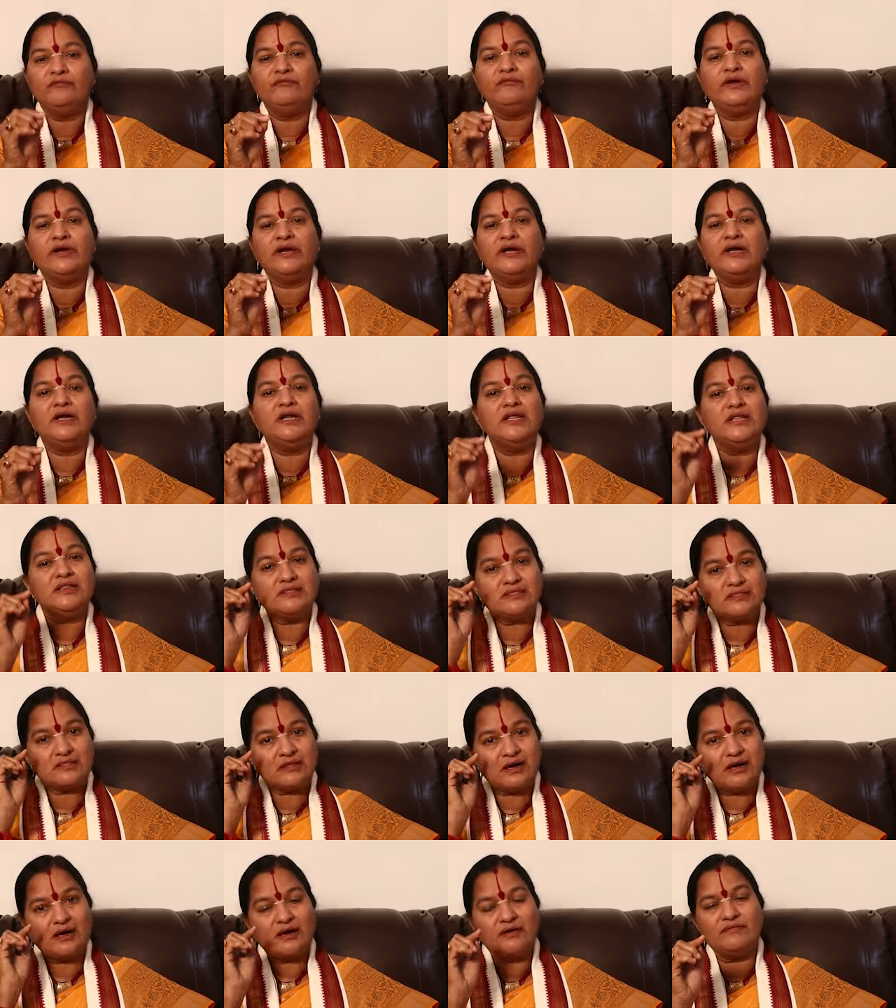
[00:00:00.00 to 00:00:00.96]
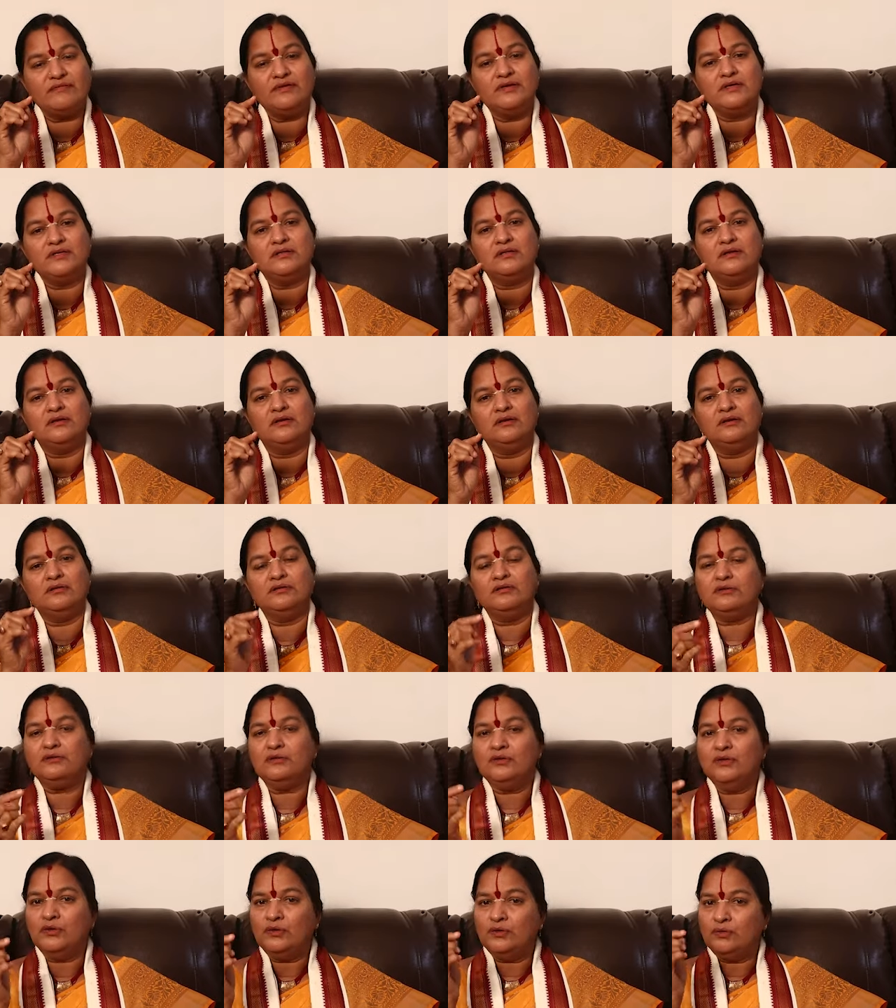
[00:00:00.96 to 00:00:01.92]
వెండి తావీదుల్లో
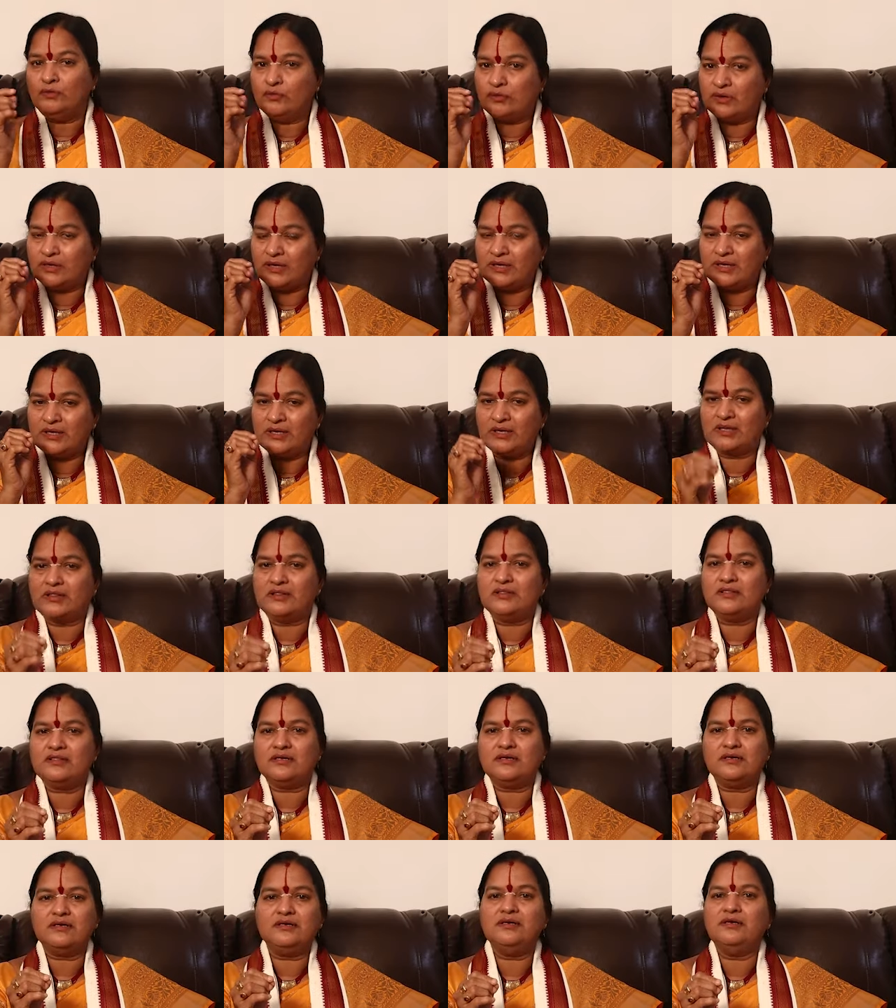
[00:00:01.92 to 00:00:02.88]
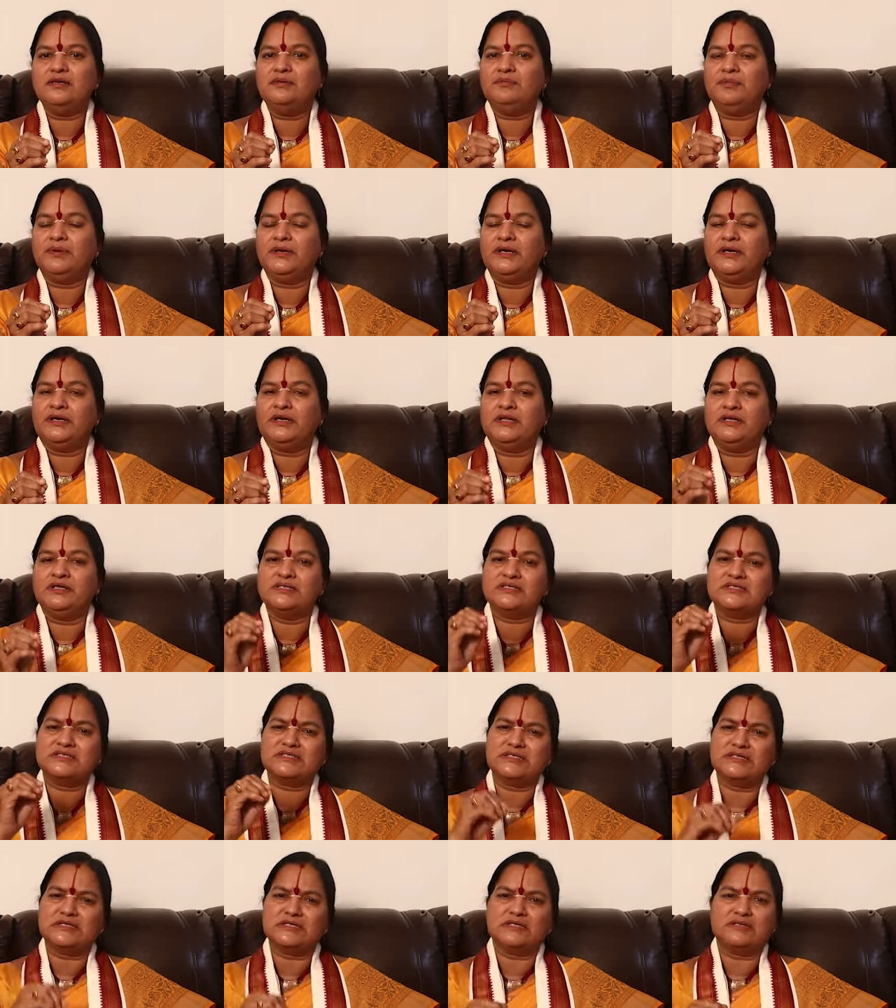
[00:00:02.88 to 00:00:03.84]
ఒక యంత్రాన్ని పెట్టి
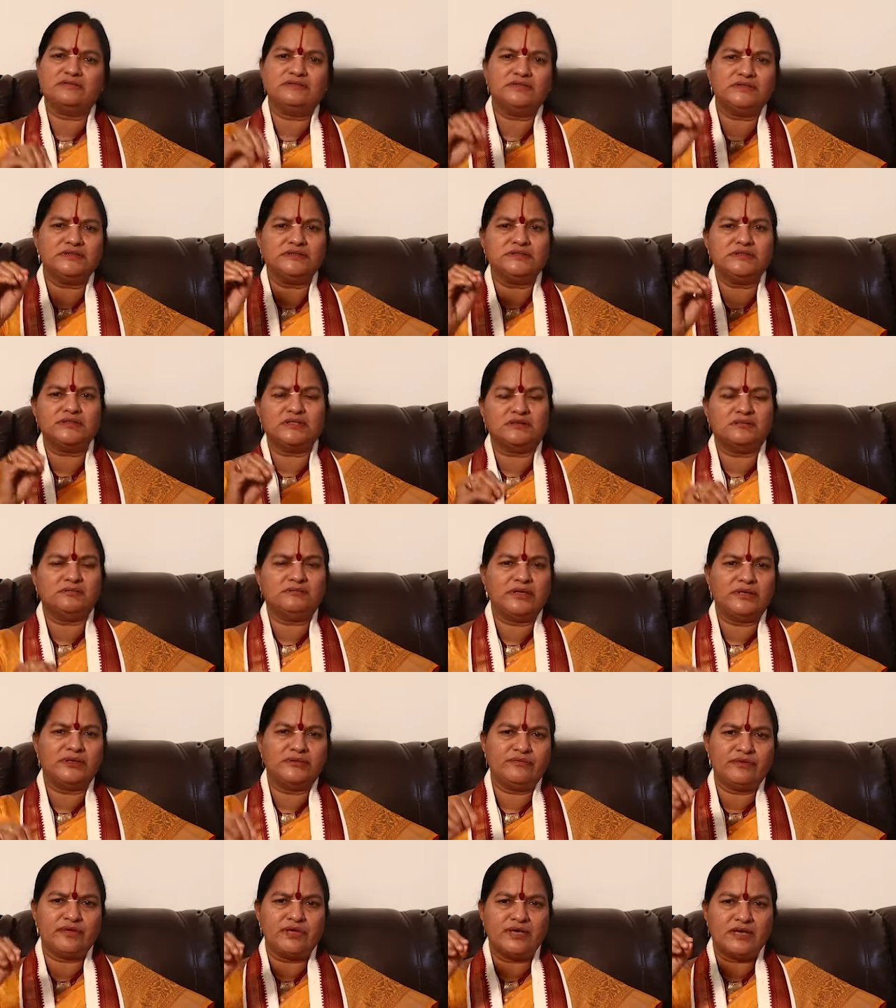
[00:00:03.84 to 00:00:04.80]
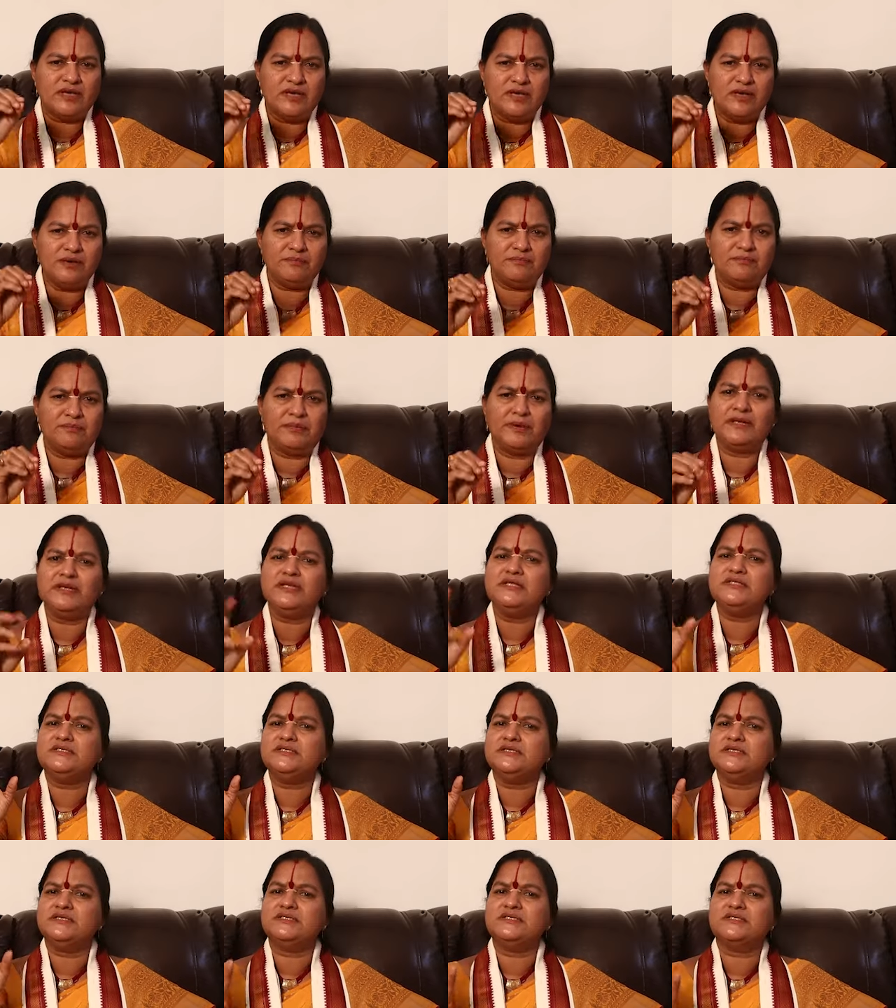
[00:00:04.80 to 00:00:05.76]
సర్వత్రా మనం ఏ పని
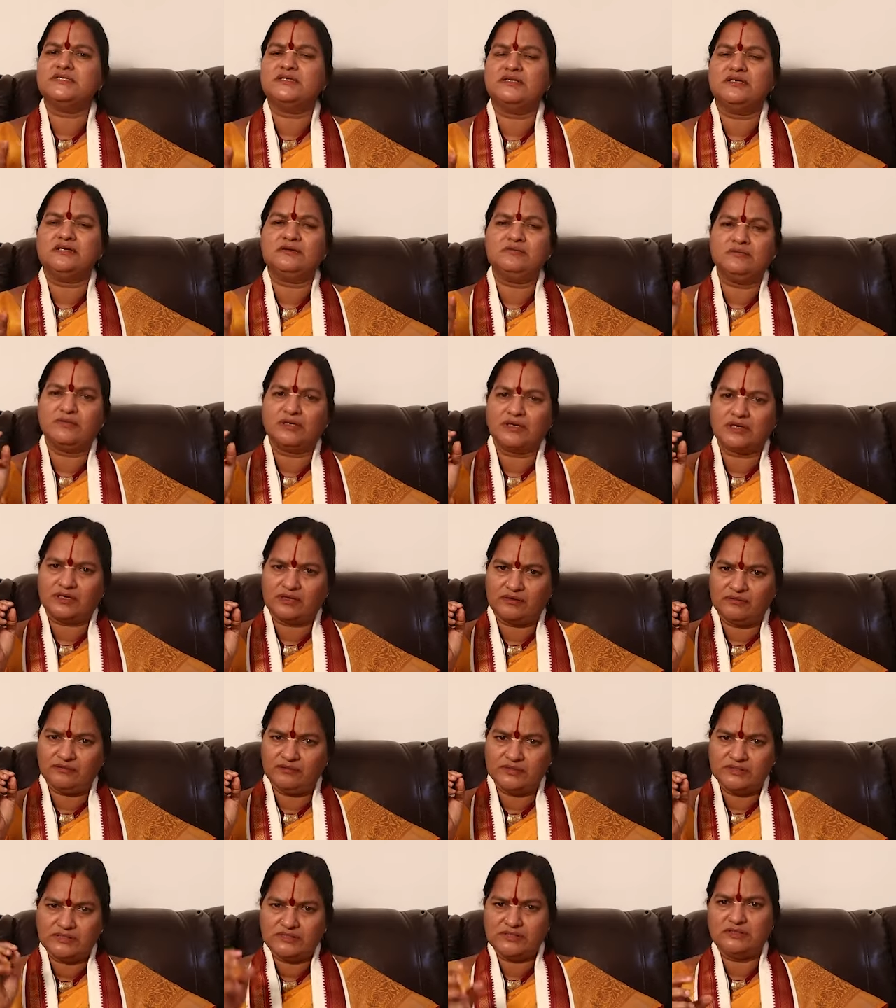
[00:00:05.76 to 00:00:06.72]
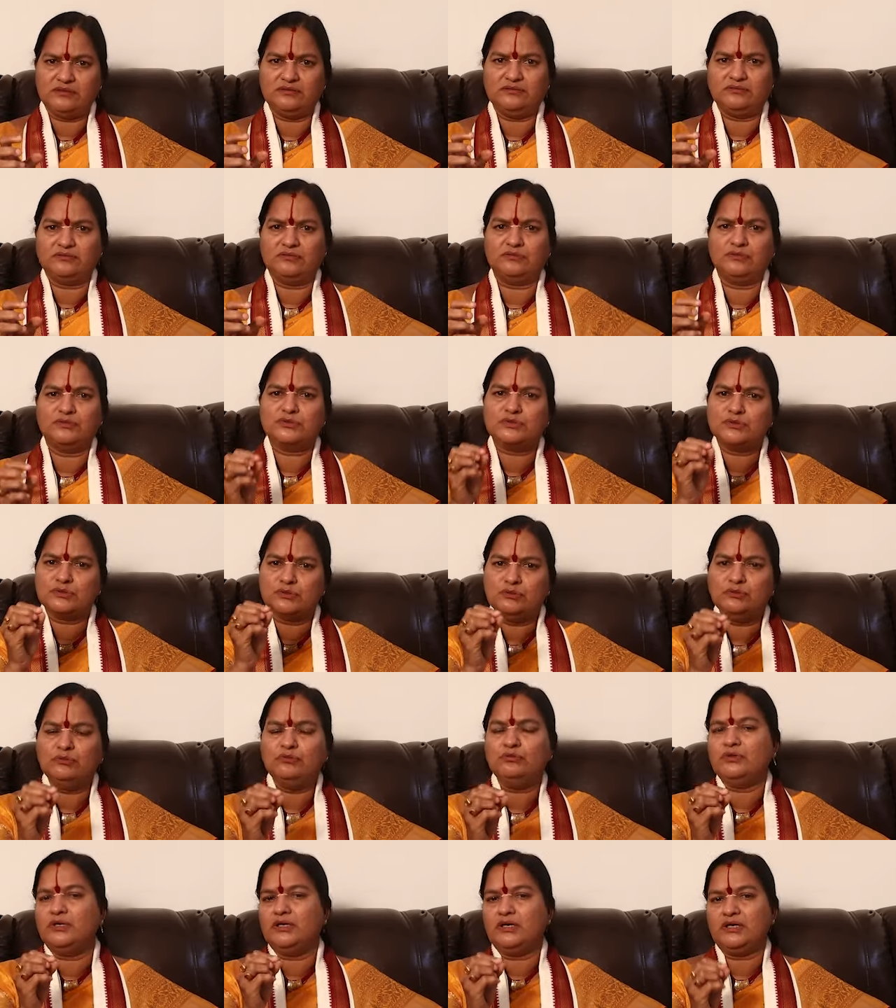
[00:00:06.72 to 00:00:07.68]
చేసినా మనకి విజయం
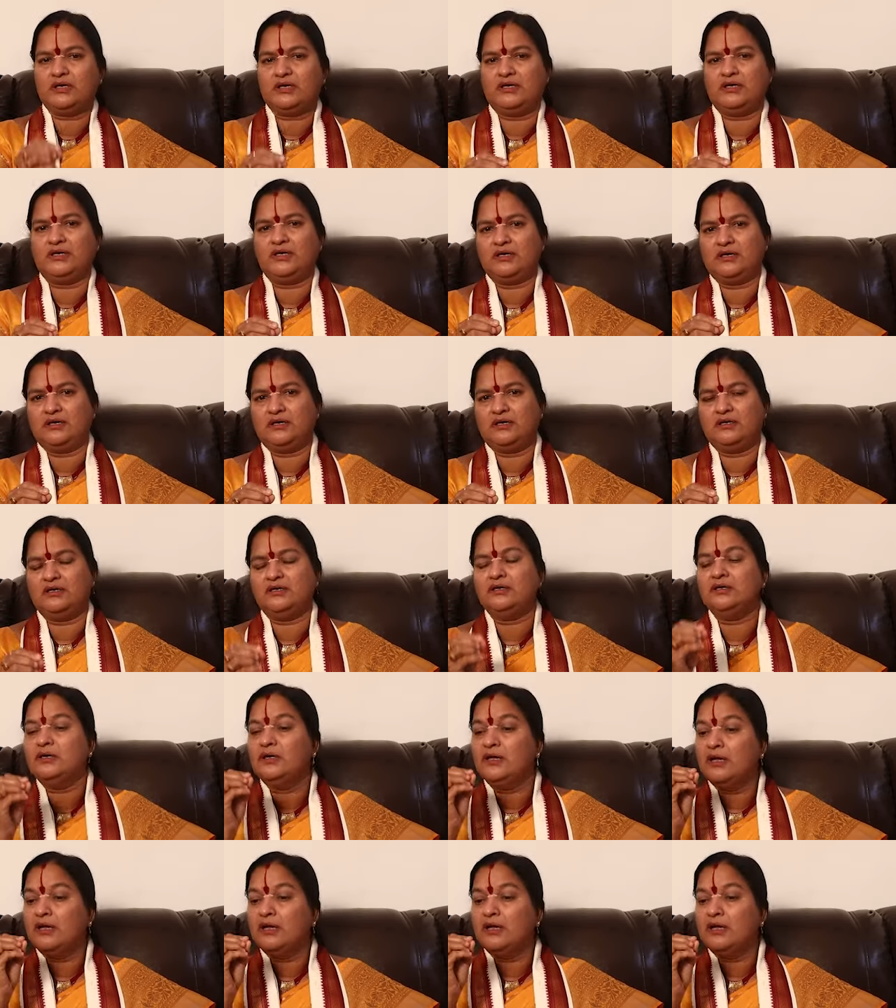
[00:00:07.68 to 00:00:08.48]
సులువుగా కలగాలి